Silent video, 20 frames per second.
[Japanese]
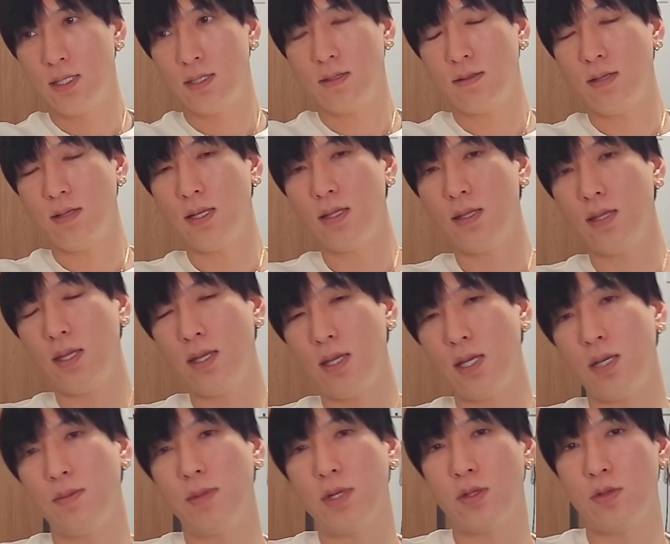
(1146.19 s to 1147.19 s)
そこあたり
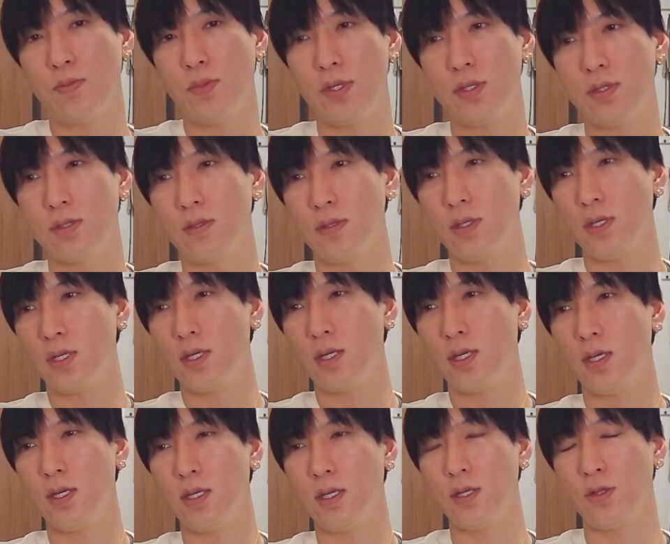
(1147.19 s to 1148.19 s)
が、まあ、トピックスと日経
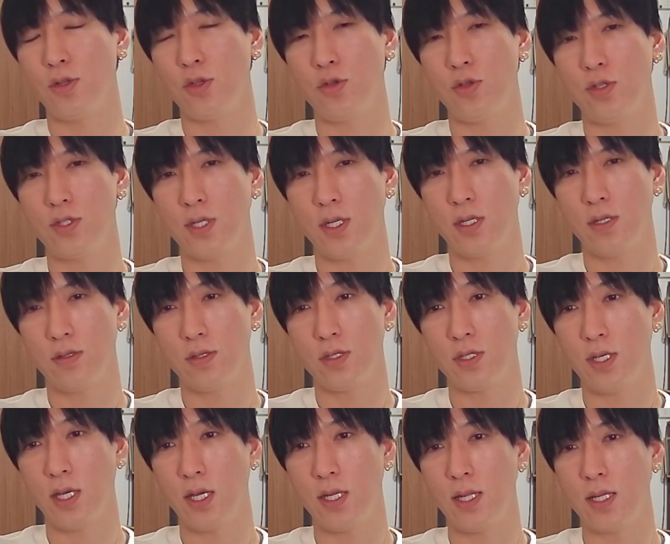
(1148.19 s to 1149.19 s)
平均の優位性の
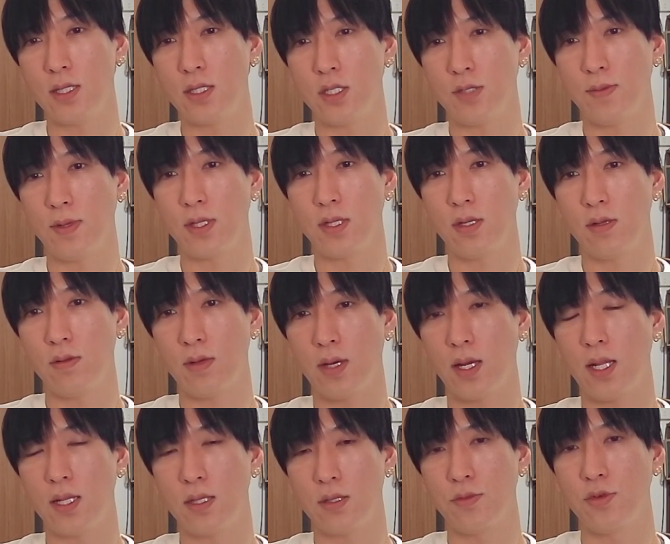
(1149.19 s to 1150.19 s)
違いになってしまってるの
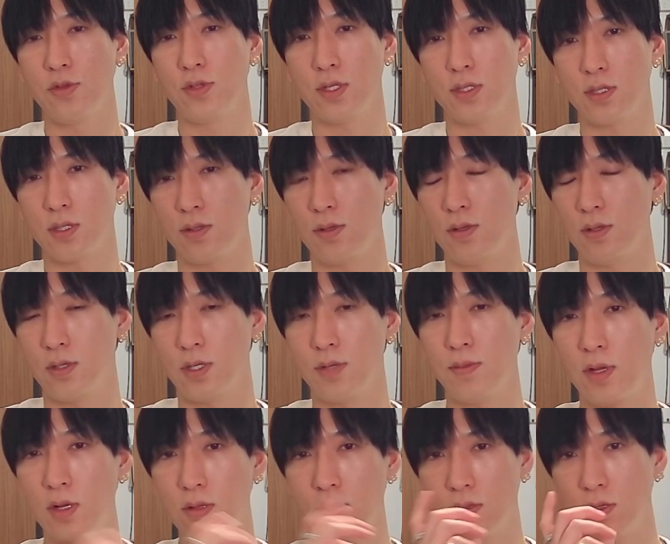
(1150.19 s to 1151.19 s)
かなと思うんですけど、
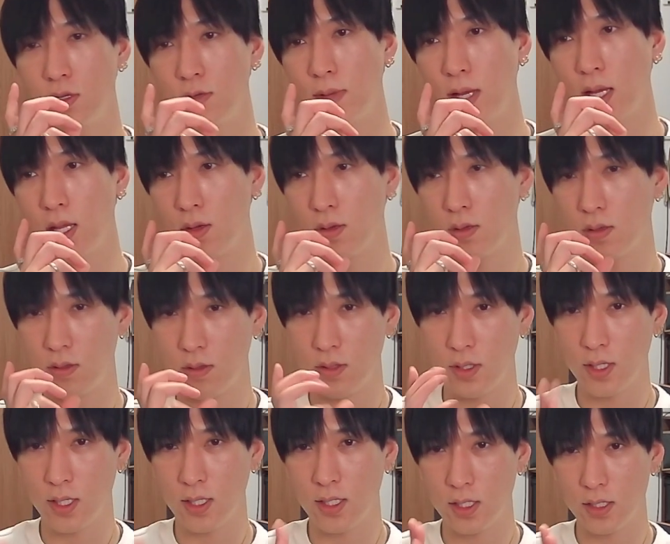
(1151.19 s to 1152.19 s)
今のところ、まあ、あの、こう
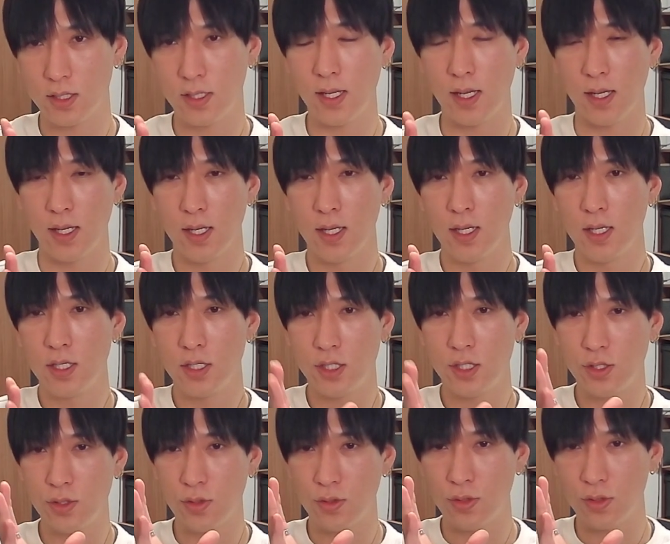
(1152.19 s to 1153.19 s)
いった形で
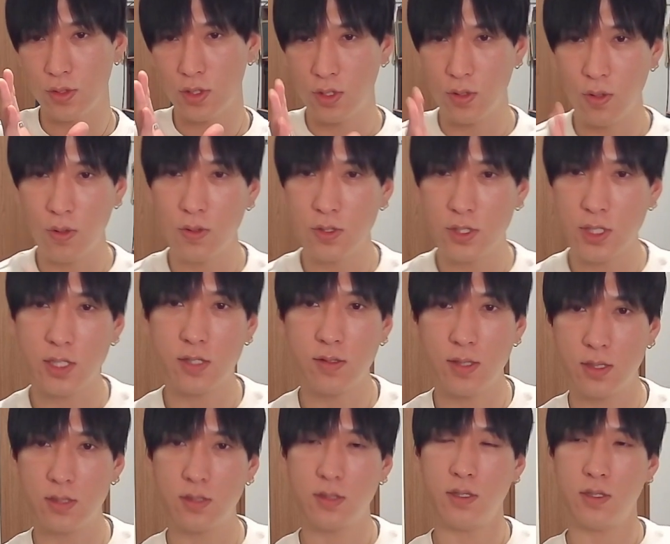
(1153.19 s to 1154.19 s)
市場の強弱
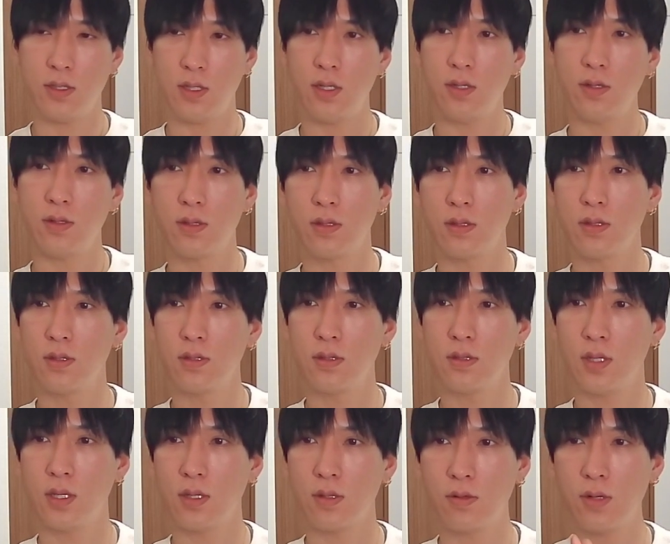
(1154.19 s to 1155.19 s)
はついてるよ。
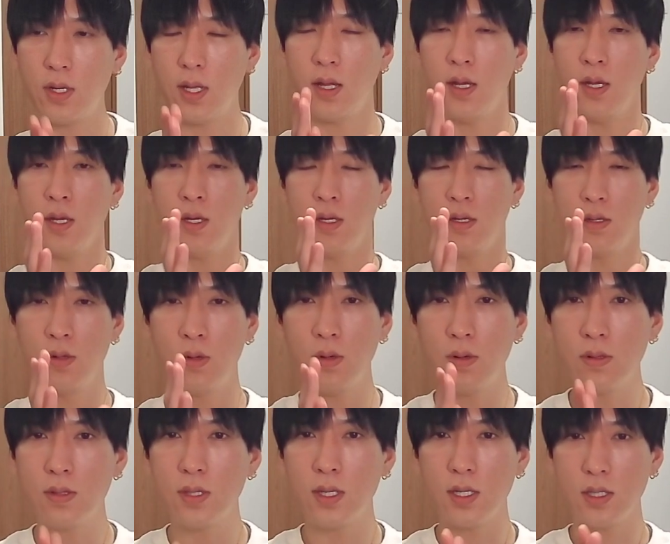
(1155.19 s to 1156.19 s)
あの、これ、
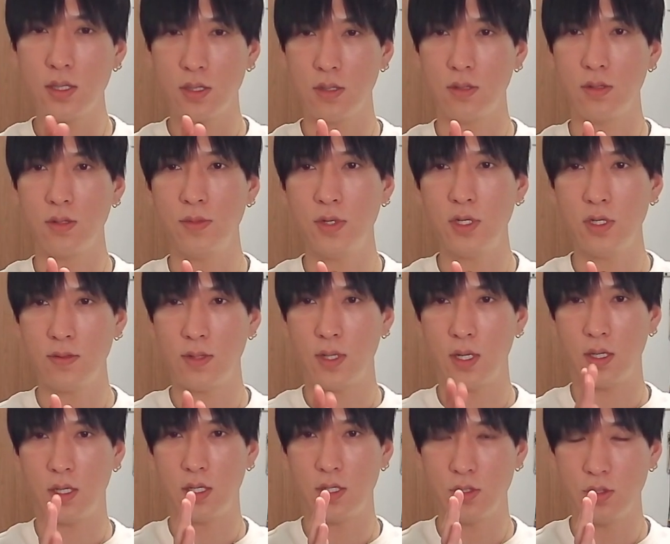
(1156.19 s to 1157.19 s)
ローテーションを見る上
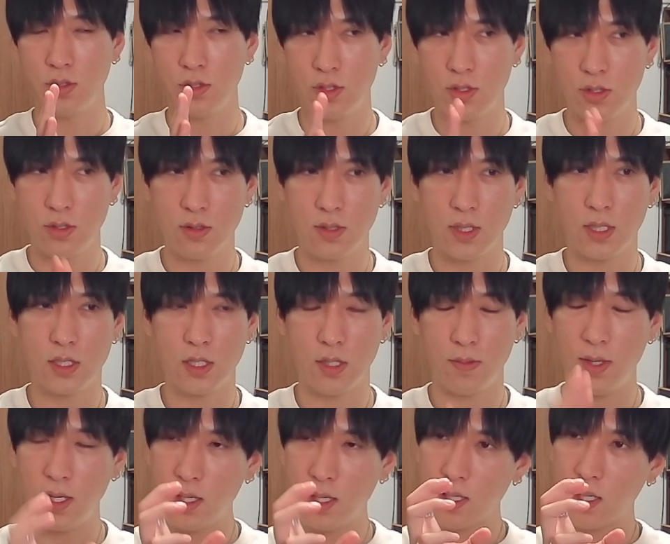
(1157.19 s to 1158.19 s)
で非常に重要だし、
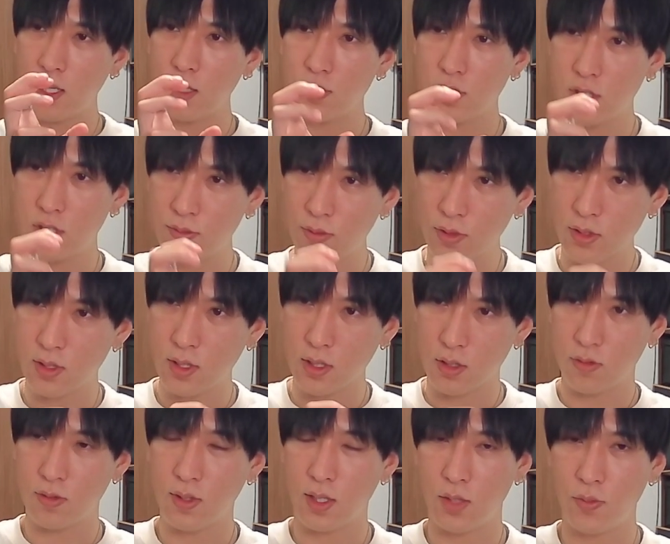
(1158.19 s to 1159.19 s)
銘柄を絞ってい
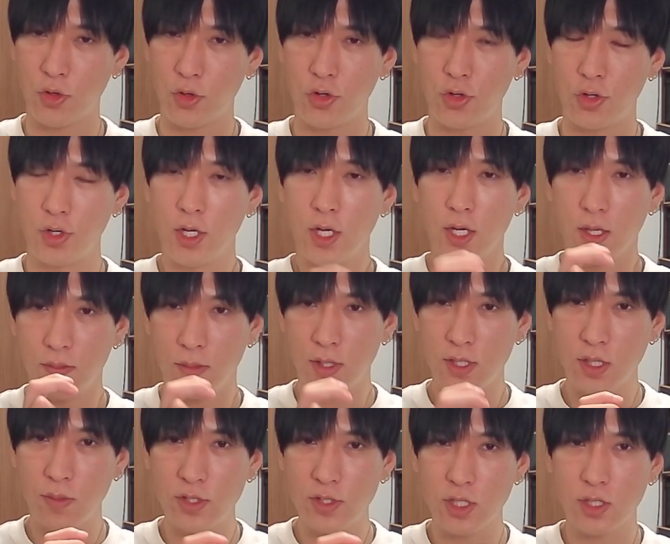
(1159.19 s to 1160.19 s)
く上でも、め
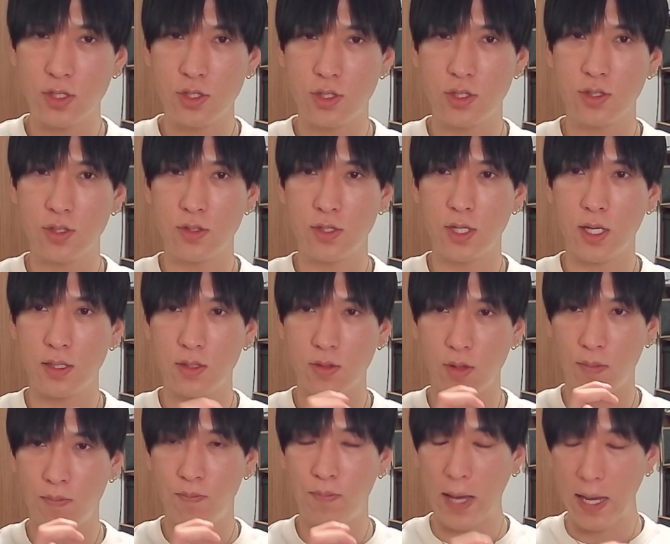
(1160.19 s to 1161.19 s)
ちゃめちゃ重要な、
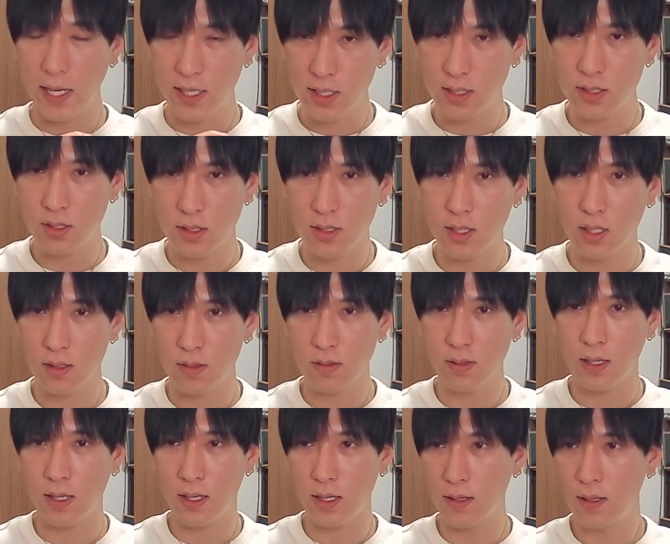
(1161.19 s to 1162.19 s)
要は倍率になるの
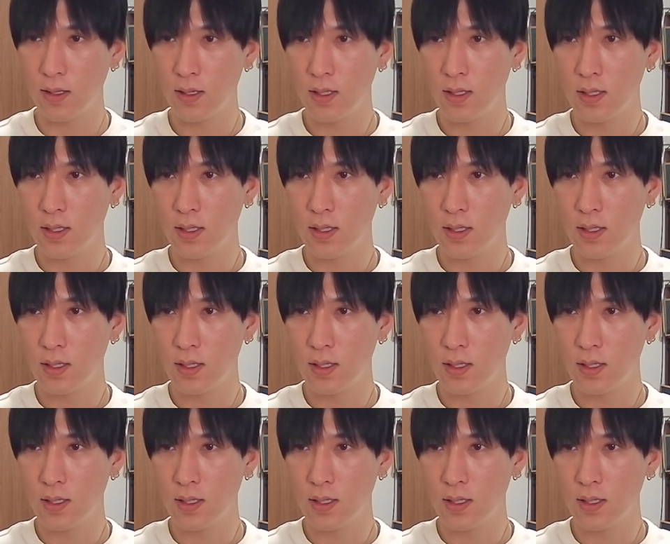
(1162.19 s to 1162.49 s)
で、